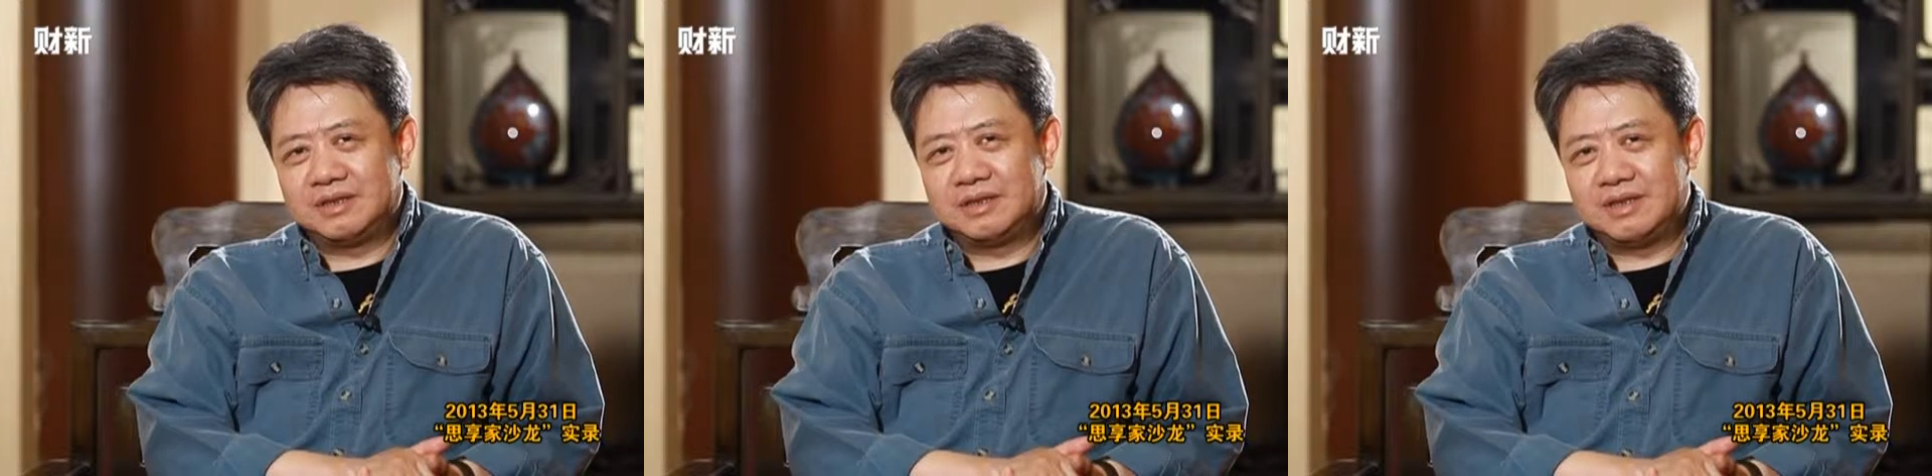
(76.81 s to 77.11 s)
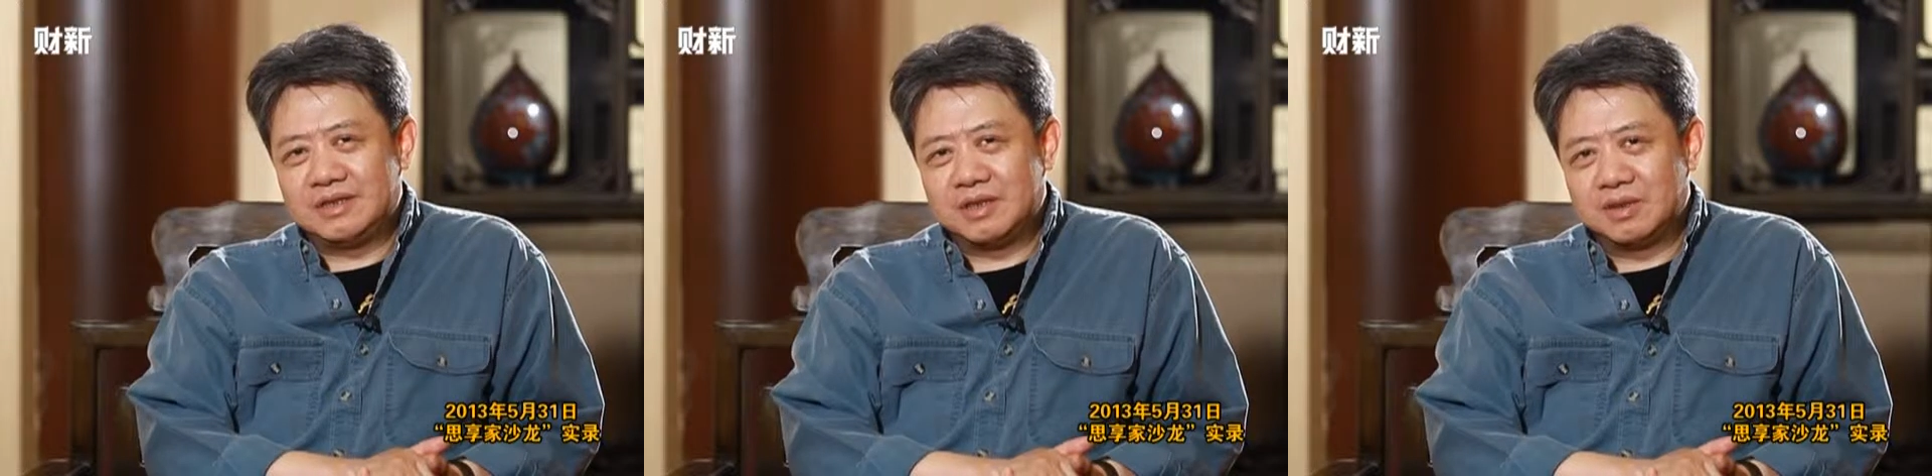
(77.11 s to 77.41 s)

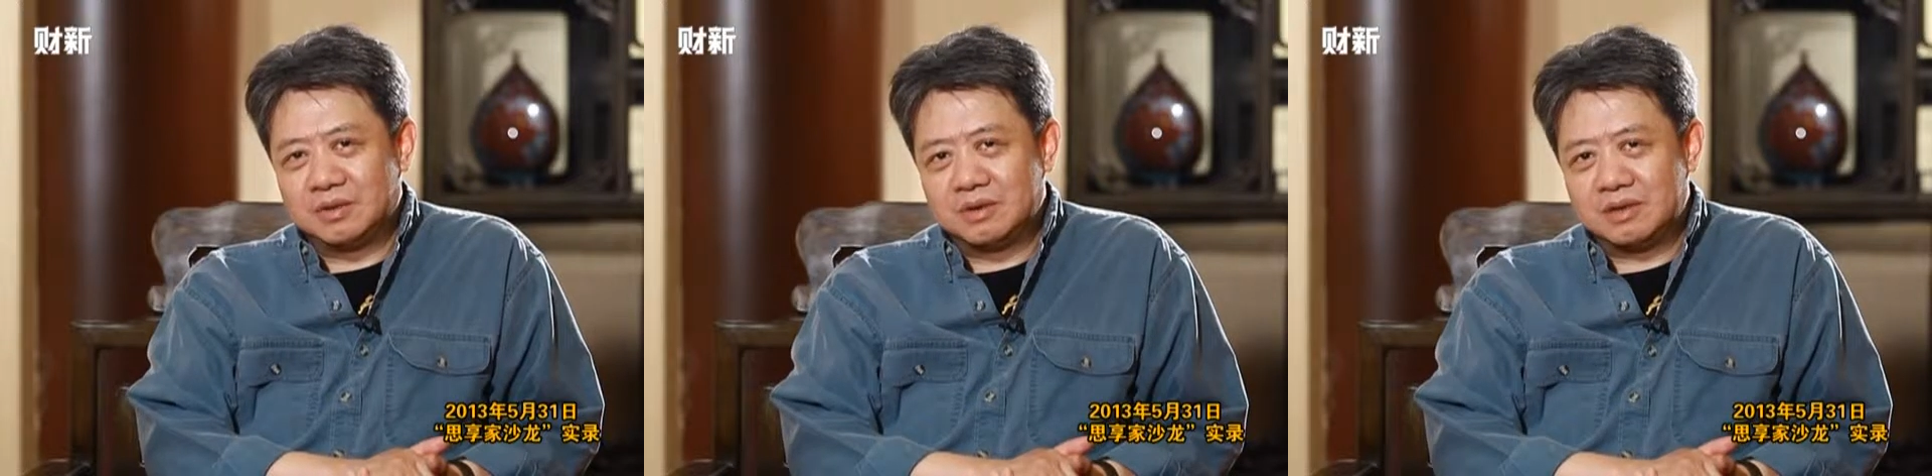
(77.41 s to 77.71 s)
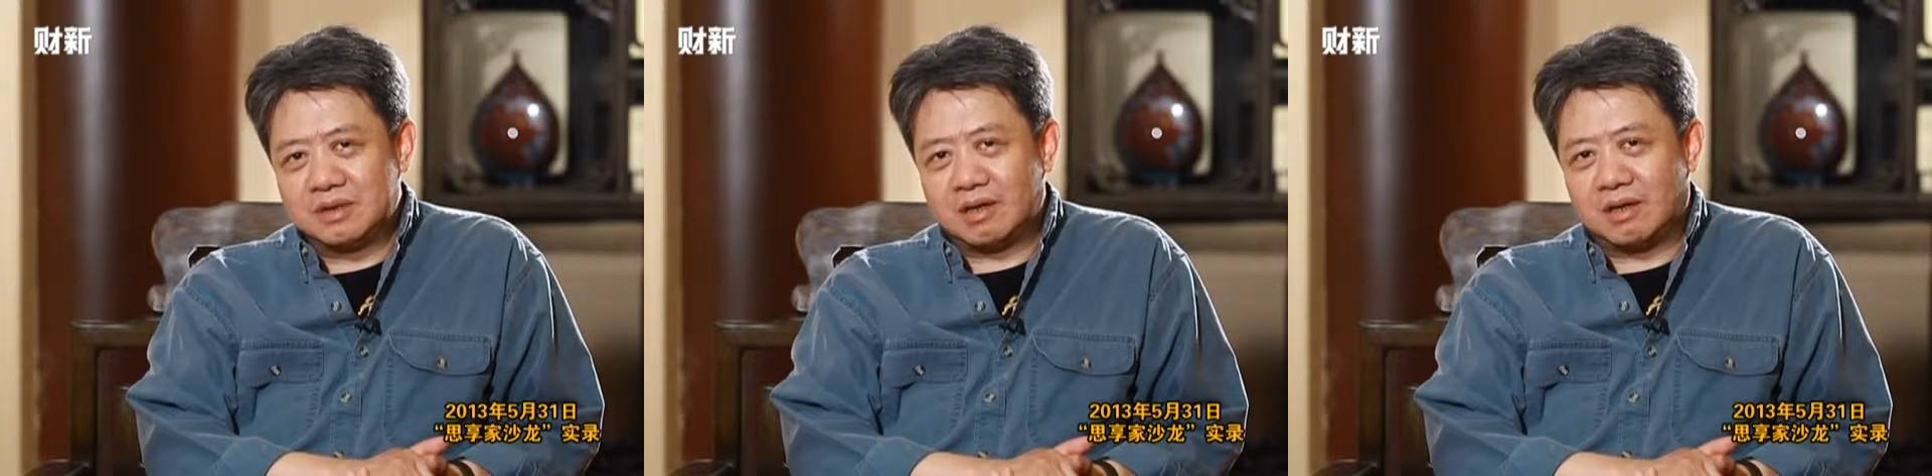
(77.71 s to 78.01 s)
这些东
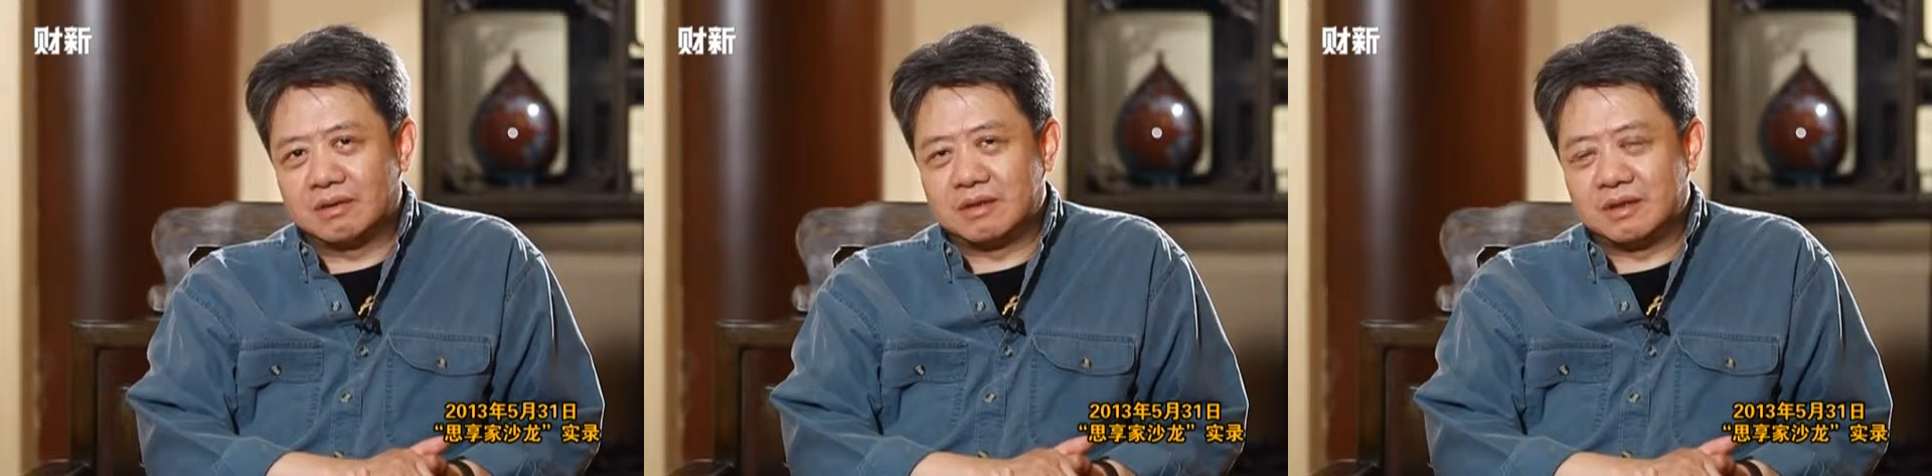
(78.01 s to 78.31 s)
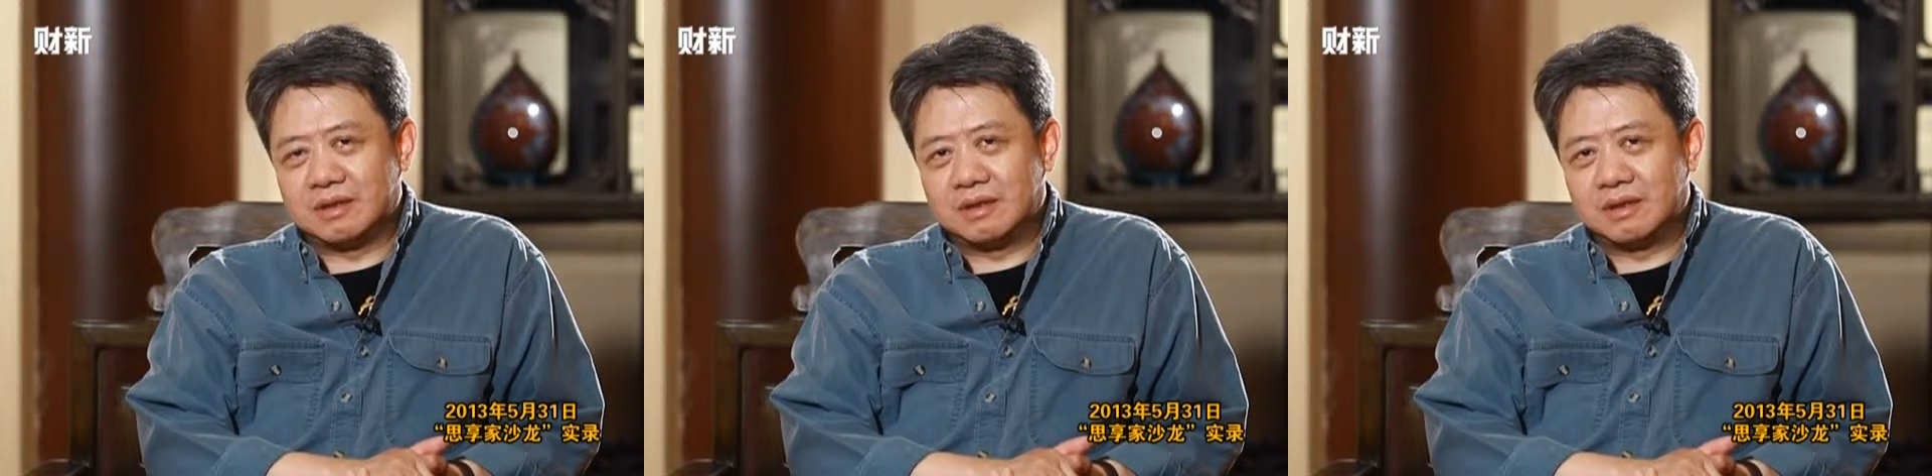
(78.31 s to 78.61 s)
西到
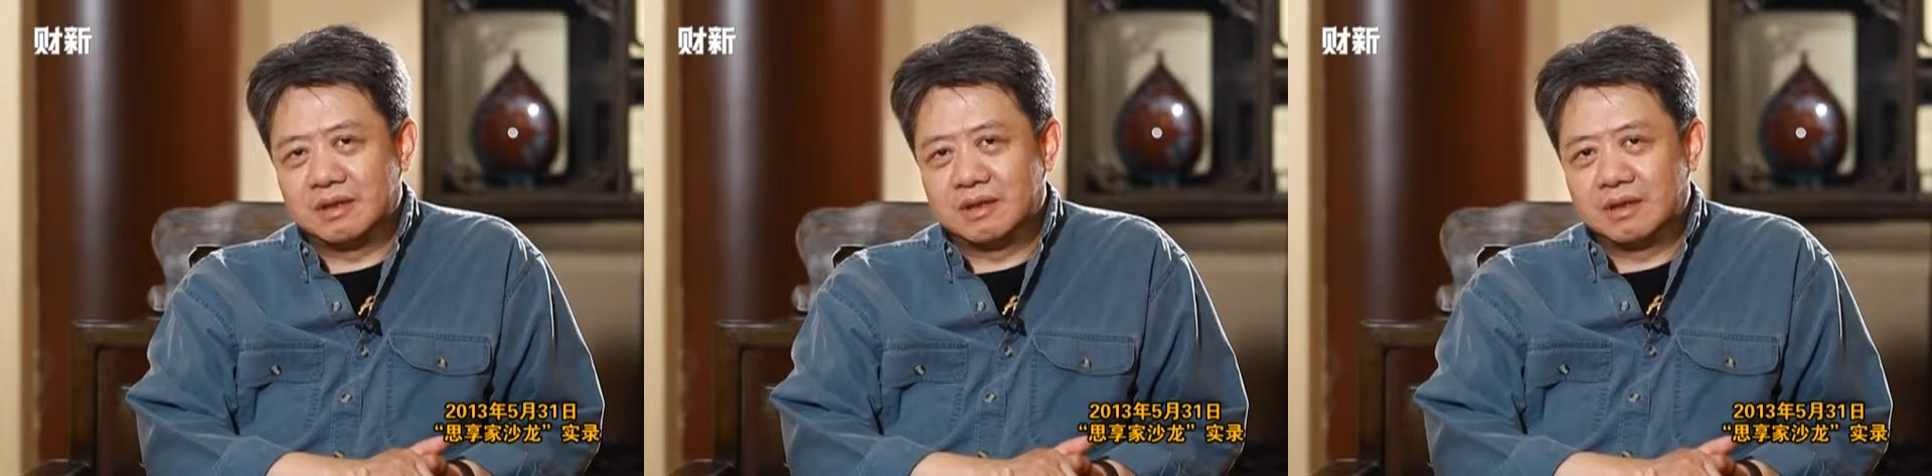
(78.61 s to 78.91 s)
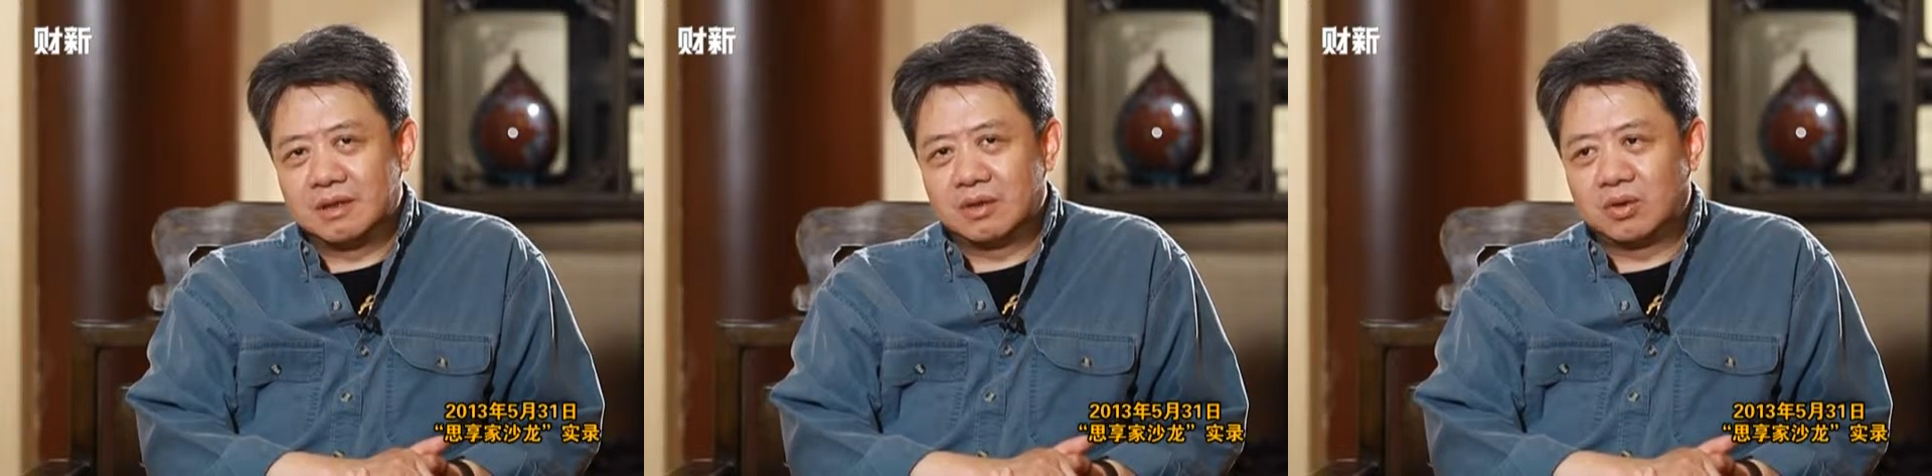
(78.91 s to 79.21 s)
底
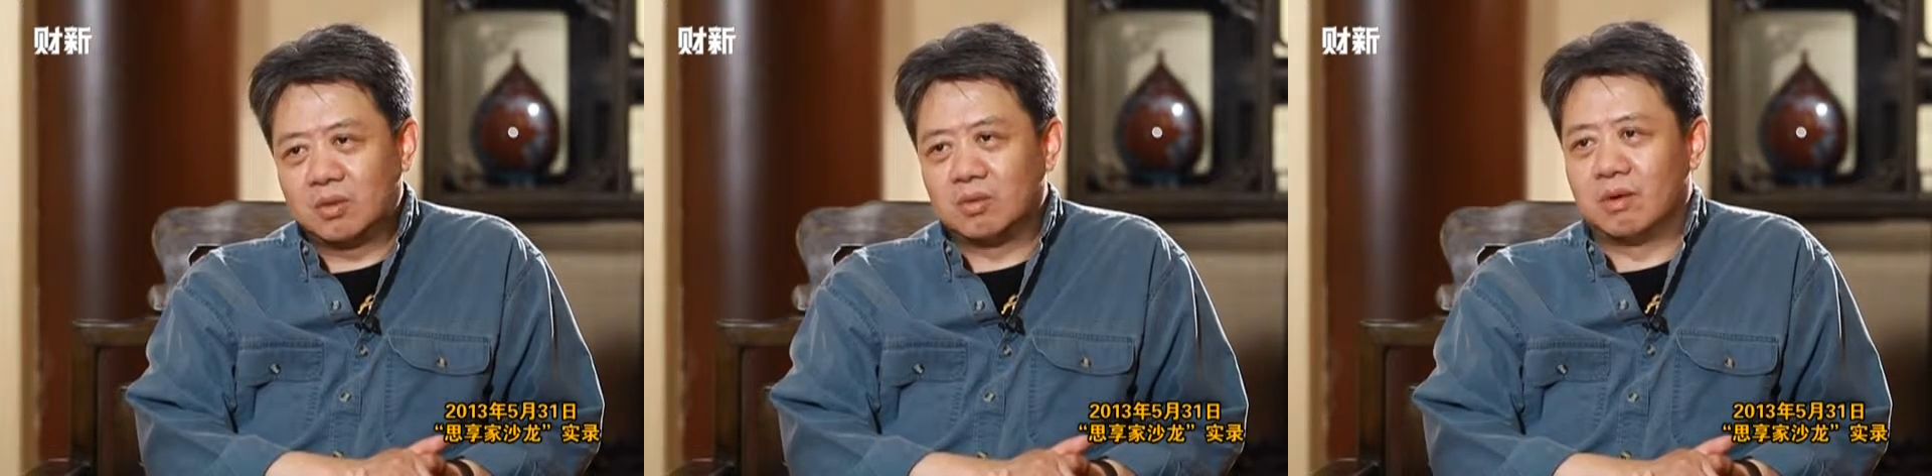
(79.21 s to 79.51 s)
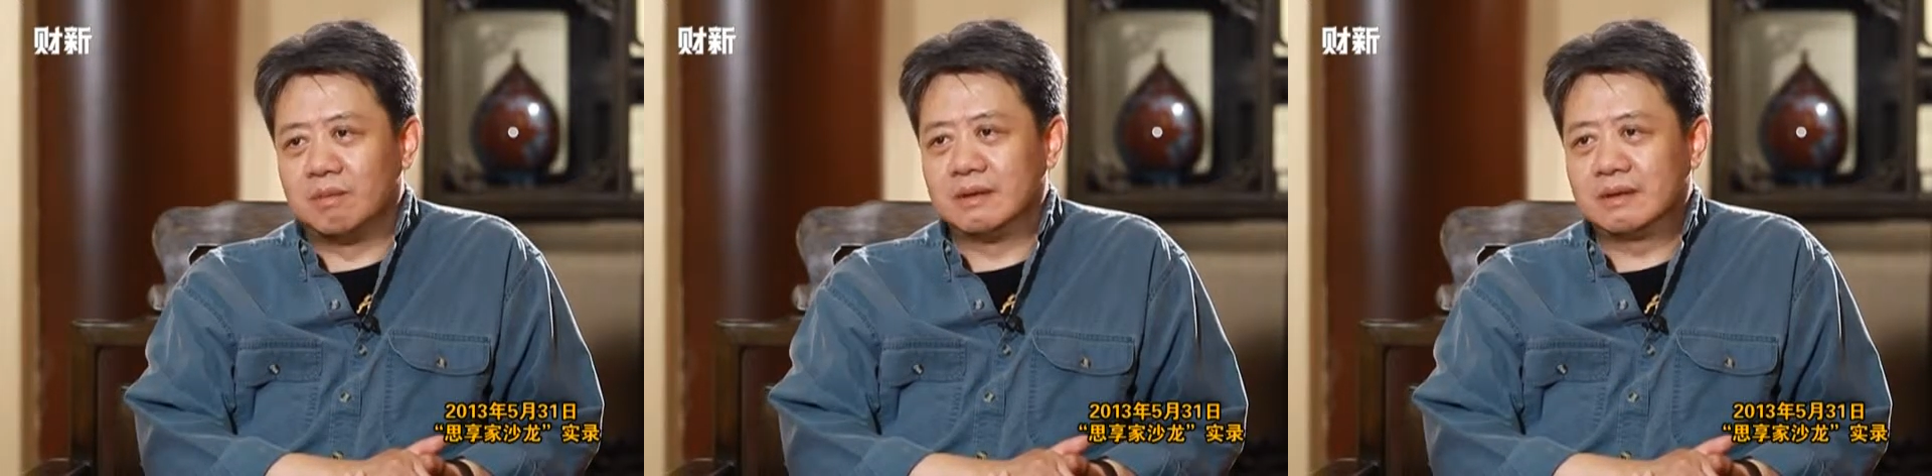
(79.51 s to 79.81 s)
对
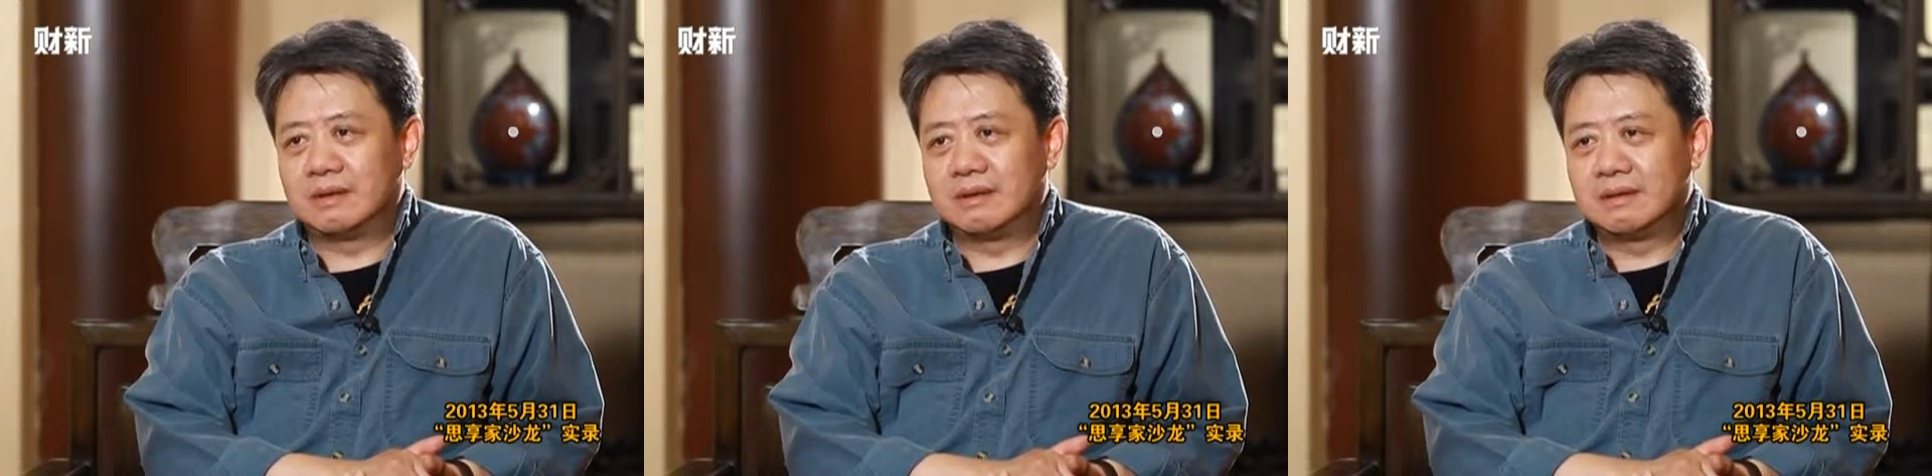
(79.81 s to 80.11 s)
我们